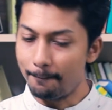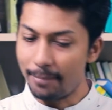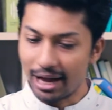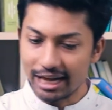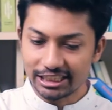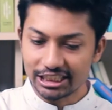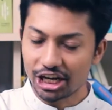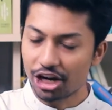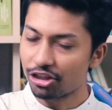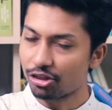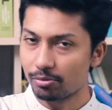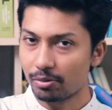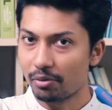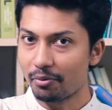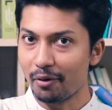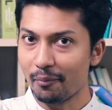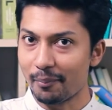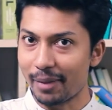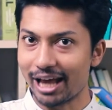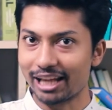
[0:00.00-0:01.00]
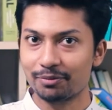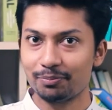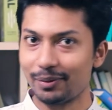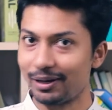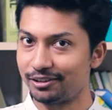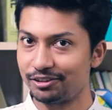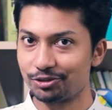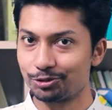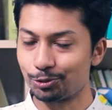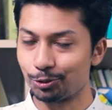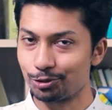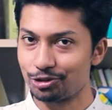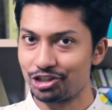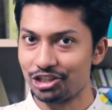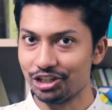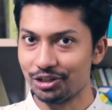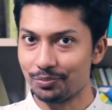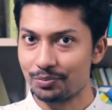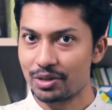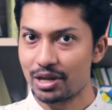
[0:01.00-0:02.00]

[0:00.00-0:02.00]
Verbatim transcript: বাসায় হয়তো আমরা ম্যাথ প্র্যাকটিস করছি